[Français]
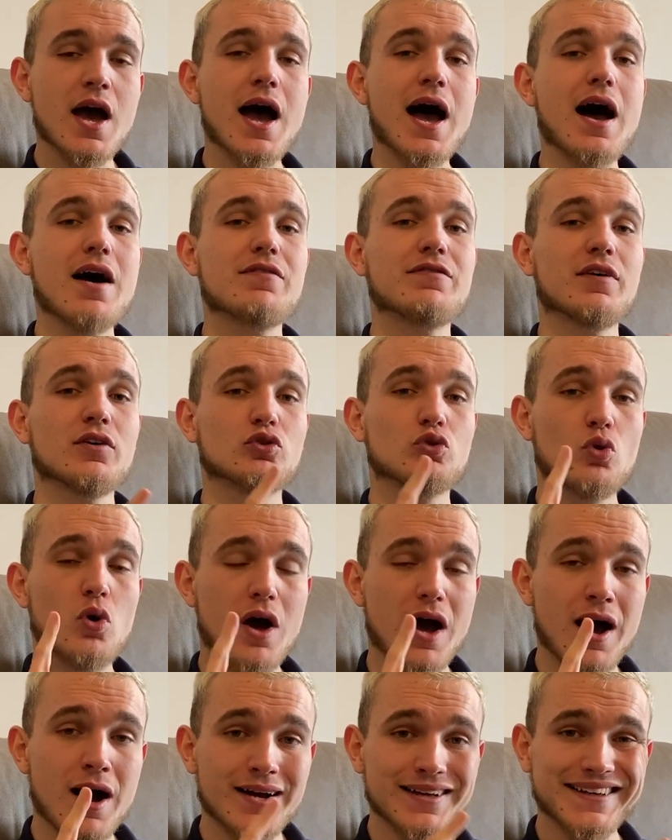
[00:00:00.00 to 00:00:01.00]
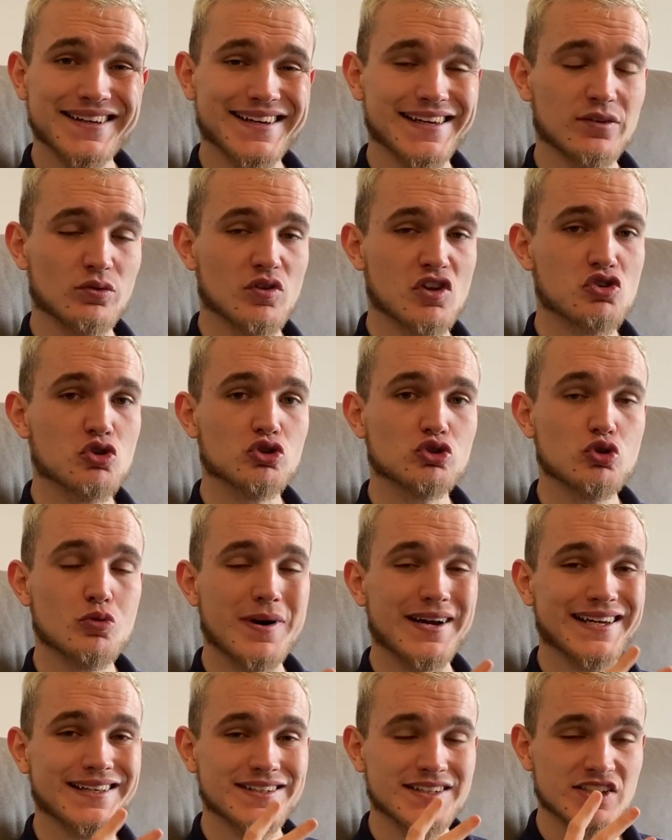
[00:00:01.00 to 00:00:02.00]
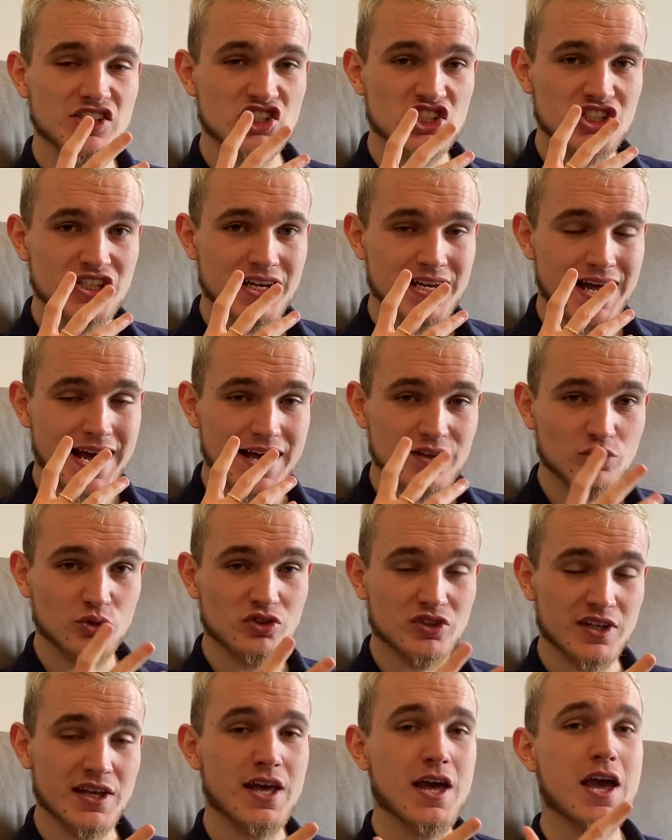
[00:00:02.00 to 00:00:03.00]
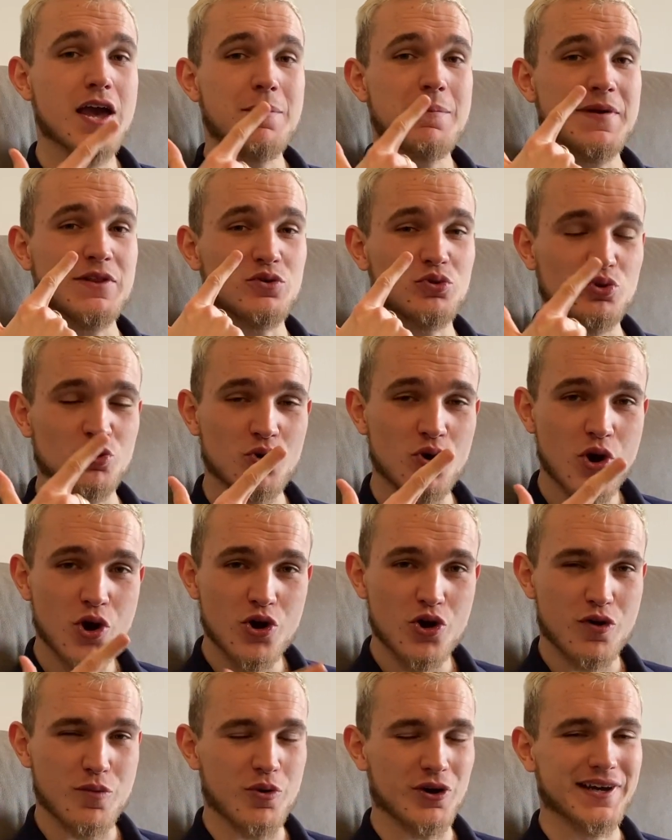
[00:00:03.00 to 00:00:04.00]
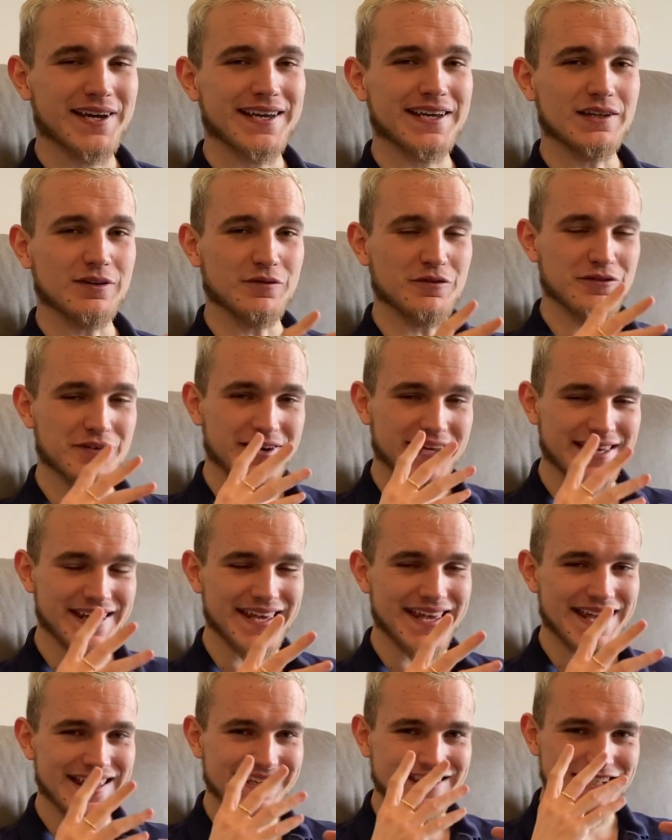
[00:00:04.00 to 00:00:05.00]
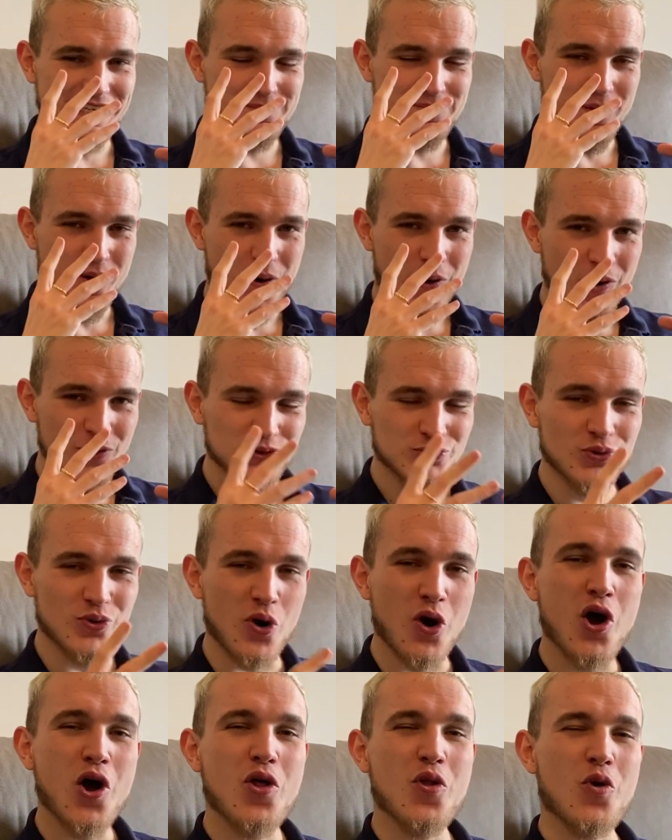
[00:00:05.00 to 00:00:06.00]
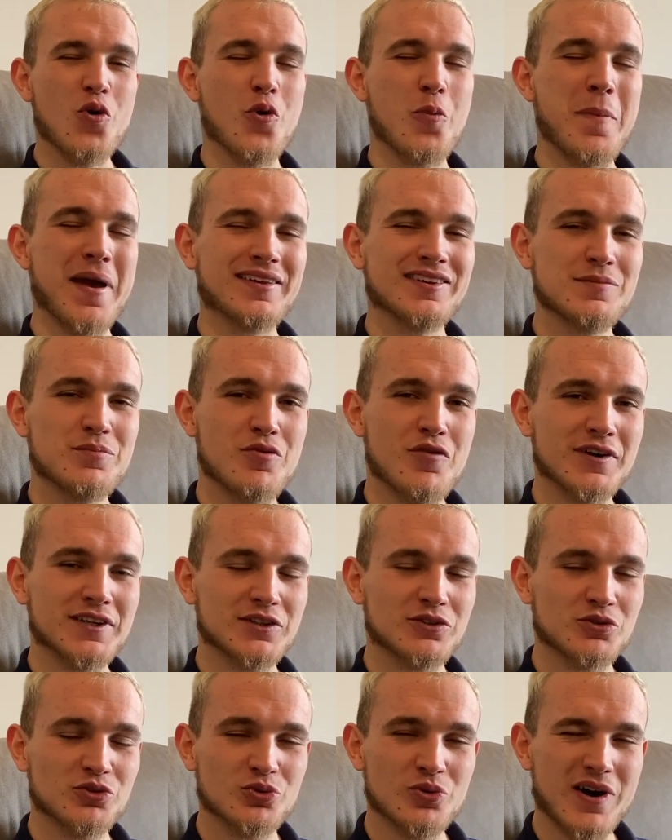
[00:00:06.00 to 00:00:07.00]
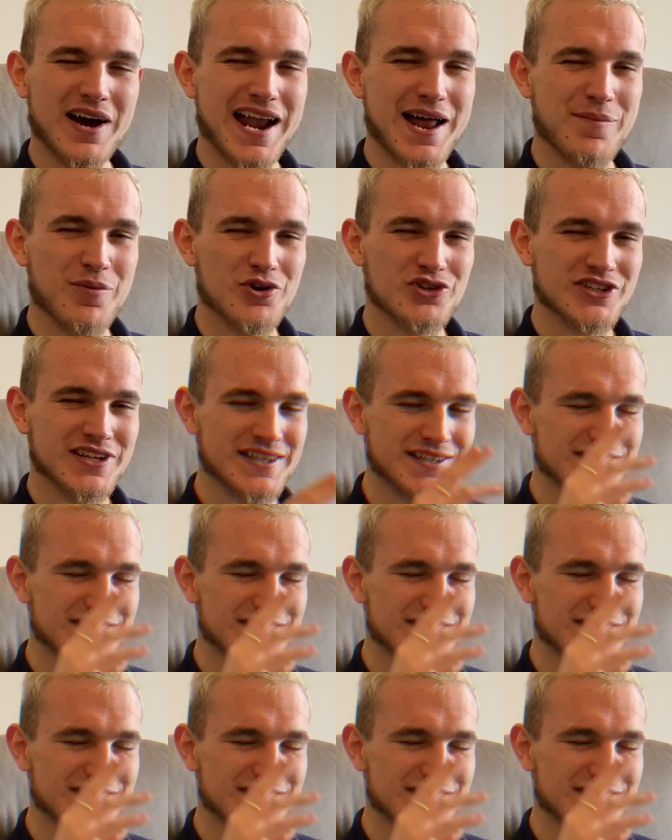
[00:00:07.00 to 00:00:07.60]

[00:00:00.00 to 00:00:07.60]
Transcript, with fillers: afin de 1 créer son agence de marketing digital à succès, mais de 2 comment créer une vraie équipe autour. Donc merci pour votre attention, à la prochaine.